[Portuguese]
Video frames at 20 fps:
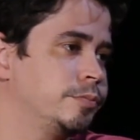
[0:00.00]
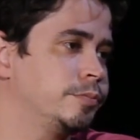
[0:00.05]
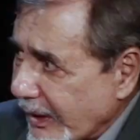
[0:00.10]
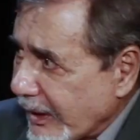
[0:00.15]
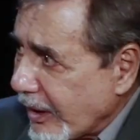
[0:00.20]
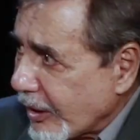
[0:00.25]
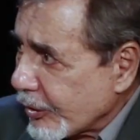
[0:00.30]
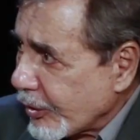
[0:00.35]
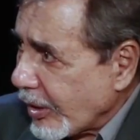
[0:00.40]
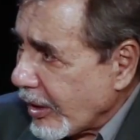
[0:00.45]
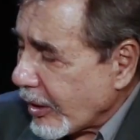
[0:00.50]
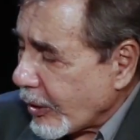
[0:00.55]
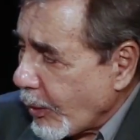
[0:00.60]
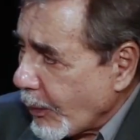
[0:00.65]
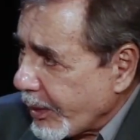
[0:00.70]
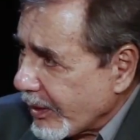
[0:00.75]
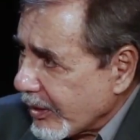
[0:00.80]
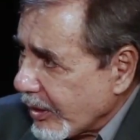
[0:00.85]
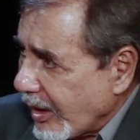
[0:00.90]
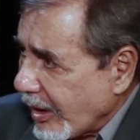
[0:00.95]
na verdade, só
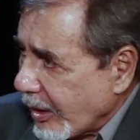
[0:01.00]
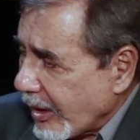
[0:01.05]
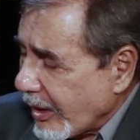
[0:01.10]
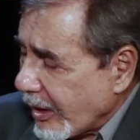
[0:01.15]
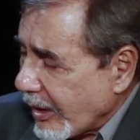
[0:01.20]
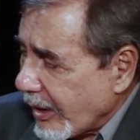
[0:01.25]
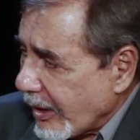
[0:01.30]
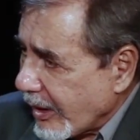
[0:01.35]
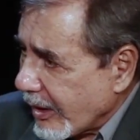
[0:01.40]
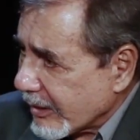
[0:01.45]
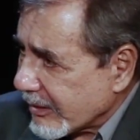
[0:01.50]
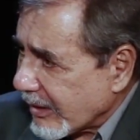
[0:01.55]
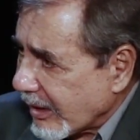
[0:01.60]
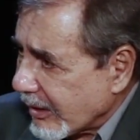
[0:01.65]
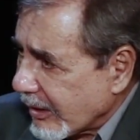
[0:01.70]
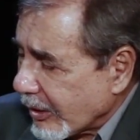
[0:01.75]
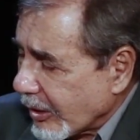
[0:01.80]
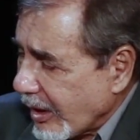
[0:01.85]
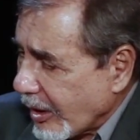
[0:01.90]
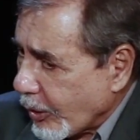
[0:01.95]
recompor... É, é, é,
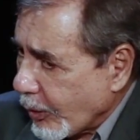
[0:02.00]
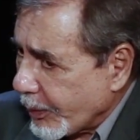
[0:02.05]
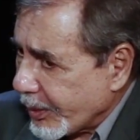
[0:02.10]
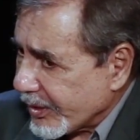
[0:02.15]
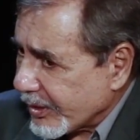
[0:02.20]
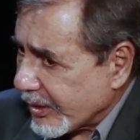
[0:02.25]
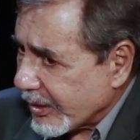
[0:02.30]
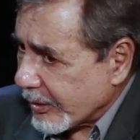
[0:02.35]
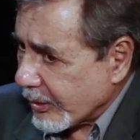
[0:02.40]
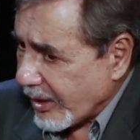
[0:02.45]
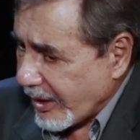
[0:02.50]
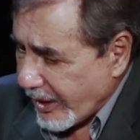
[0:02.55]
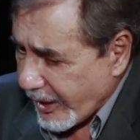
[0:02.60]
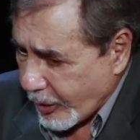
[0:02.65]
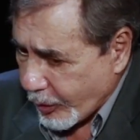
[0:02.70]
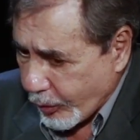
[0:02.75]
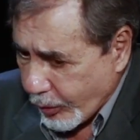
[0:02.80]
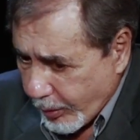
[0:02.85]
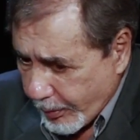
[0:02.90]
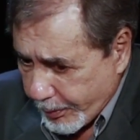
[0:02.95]
recompor...
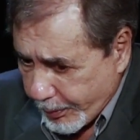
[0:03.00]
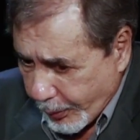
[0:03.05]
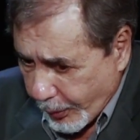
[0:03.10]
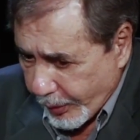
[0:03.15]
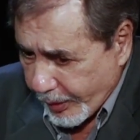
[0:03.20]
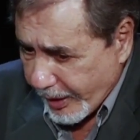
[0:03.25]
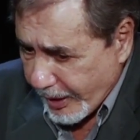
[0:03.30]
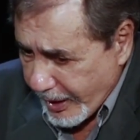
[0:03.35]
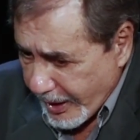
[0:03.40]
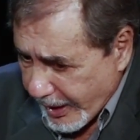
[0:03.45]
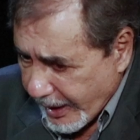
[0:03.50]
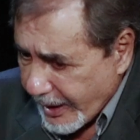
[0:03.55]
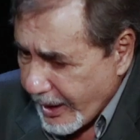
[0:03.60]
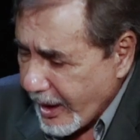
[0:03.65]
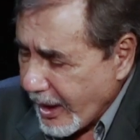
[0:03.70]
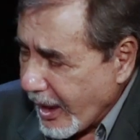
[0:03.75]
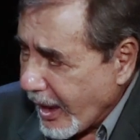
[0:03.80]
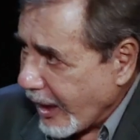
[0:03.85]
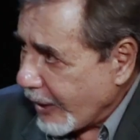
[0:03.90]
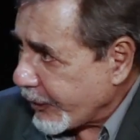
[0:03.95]
recomporia
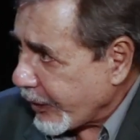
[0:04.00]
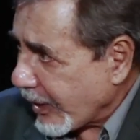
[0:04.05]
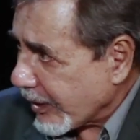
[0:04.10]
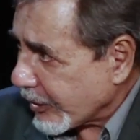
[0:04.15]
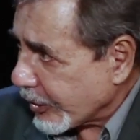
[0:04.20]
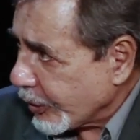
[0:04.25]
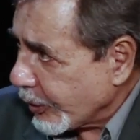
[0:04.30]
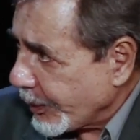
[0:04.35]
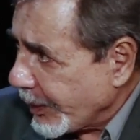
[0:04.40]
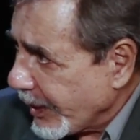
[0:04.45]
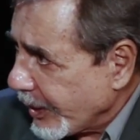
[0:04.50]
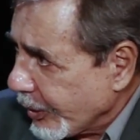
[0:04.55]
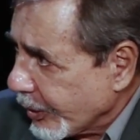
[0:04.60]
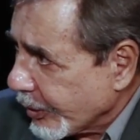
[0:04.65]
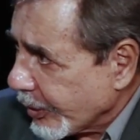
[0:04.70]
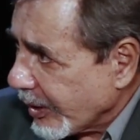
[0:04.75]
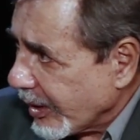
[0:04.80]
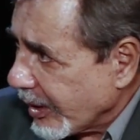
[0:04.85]
a inflação do período,